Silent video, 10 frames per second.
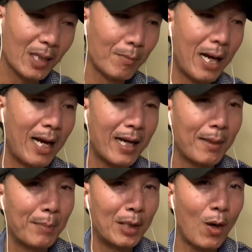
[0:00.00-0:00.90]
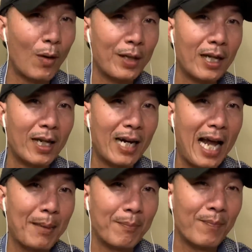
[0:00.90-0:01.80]
mà mình ngồi à,
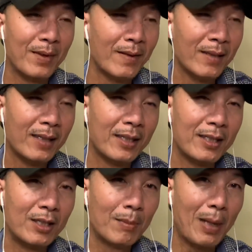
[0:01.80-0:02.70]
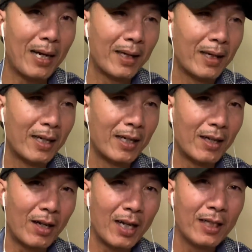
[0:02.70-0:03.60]
làm trước mặt à,
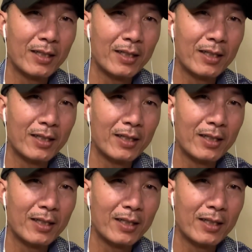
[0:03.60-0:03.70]
nó đó